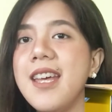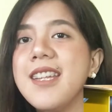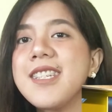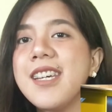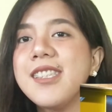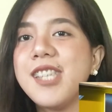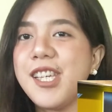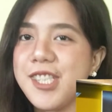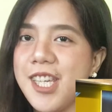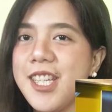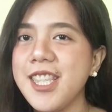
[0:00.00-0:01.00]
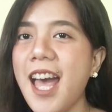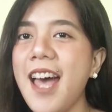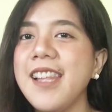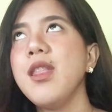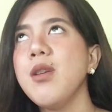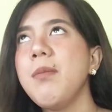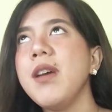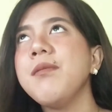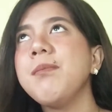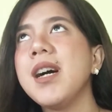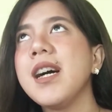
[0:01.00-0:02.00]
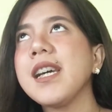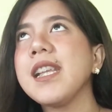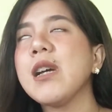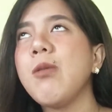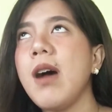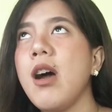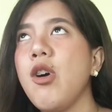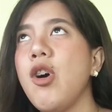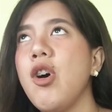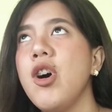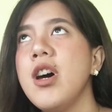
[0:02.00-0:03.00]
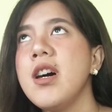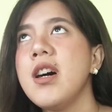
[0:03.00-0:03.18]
and sa JJ Tan. Ano ba yung mga ginawa ko?